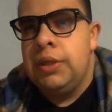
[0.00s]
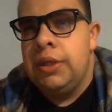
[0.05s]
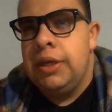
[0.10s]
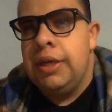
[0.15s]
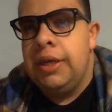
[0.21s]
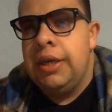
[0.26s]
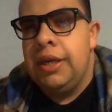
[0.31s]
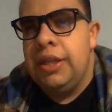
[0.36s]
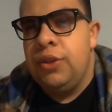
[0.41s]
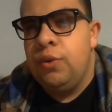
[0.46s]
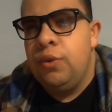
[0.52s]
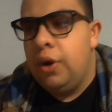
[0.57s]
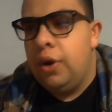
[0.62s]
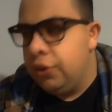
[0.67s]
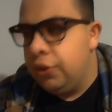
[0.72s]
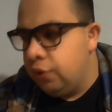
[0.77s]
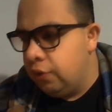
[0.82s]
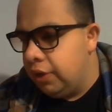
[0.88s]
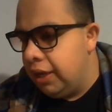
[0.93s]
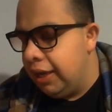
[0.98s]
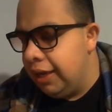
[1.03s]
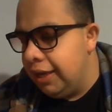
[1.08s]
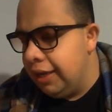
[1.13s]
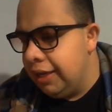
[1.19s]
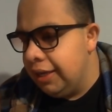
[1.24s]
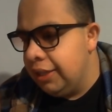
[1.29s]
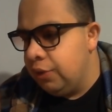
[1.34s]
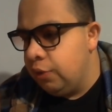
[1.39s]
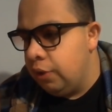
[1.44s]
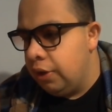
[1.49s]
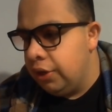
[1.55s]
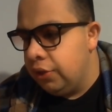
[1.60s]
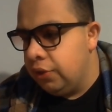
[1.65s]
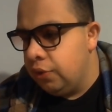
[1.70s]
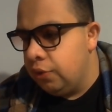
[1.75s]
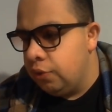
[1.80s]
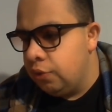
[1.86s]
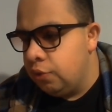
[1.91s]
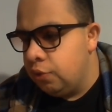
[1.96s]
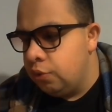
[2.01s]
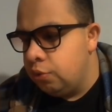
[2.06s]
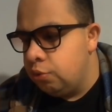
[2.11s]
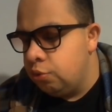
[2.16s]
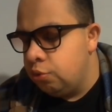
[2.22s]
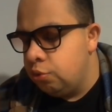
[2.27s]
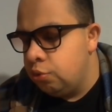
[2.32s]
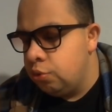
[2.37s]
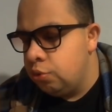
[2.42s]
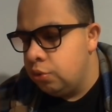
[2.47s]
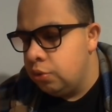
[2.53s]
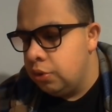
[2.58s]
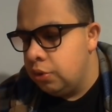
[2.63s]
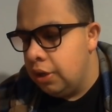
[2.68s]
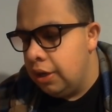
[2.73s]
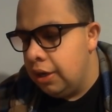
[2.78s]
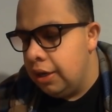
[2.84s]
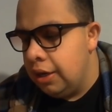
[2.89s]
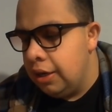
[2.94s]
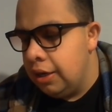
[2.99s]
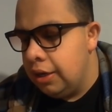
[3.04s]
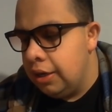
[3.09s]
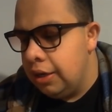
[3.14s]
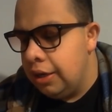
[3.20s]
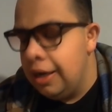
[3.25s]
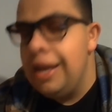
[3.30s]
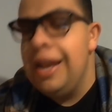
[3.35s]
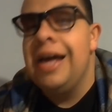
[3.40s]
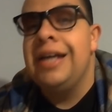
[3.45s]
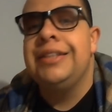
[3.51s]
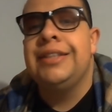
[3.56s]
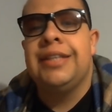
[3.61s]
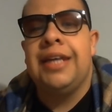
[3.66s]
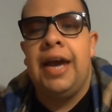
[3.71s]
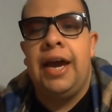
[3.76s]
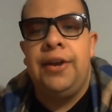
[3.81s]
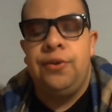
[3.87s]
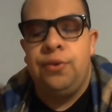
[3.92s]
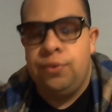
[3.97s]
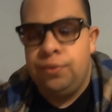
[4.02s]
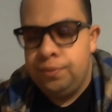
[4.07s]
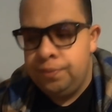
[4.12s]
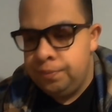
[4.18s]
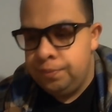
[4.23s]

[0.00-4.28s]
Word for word: Eduardo qué? Eduardo Lascano.